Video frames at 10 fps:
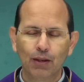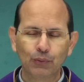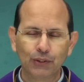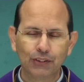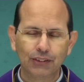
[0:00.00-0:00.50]

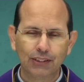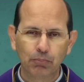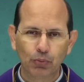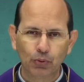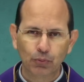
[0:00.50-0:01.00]
ou seja, está
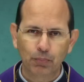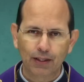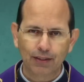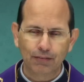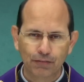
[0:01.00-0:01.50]
pronto
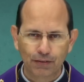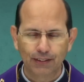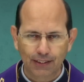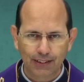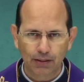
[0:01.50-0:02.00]
para
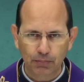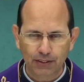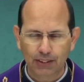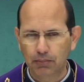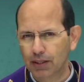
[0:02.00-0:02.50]

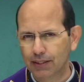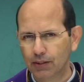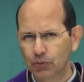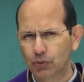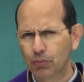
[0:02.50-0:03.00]
verdadeiramente amar
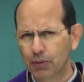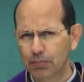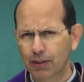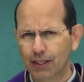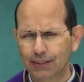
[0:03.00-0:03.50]
Deus como
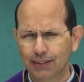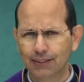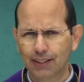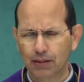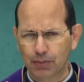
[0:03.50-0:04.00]
ele merece
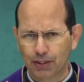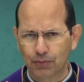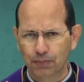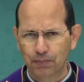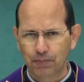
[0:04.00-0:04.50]
ser amado.